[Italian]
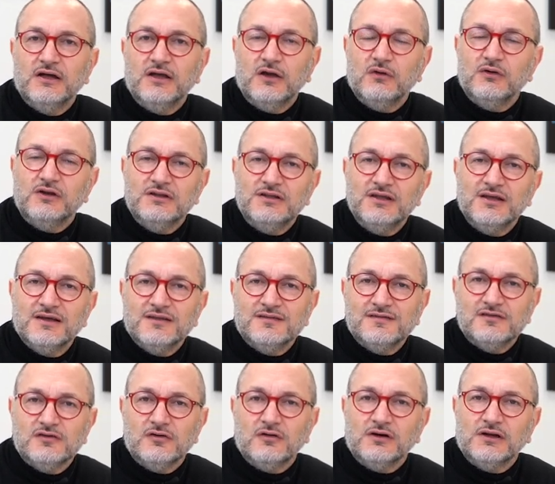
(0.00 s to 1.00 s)
è
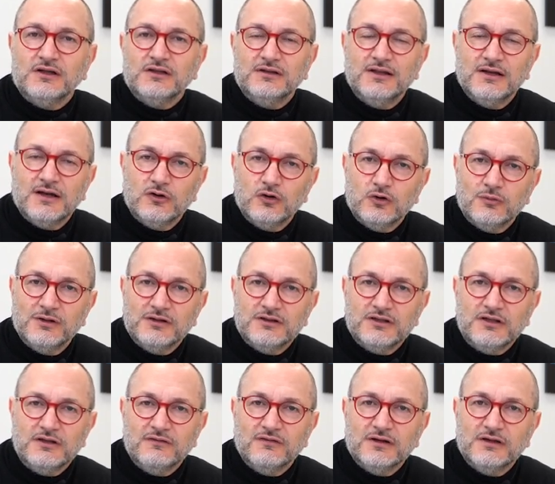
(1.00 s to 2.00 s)
un'indicazione della
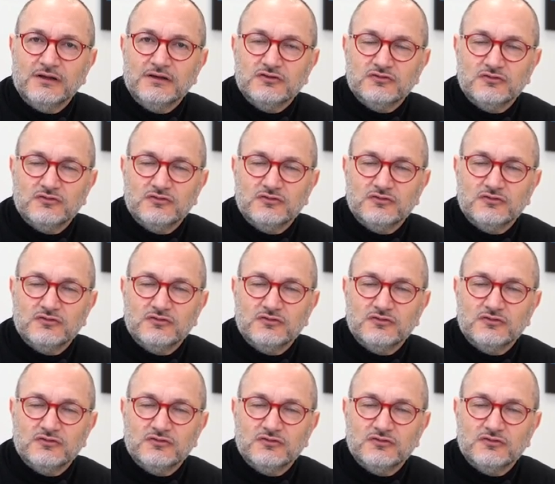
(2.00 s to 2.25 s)
normativa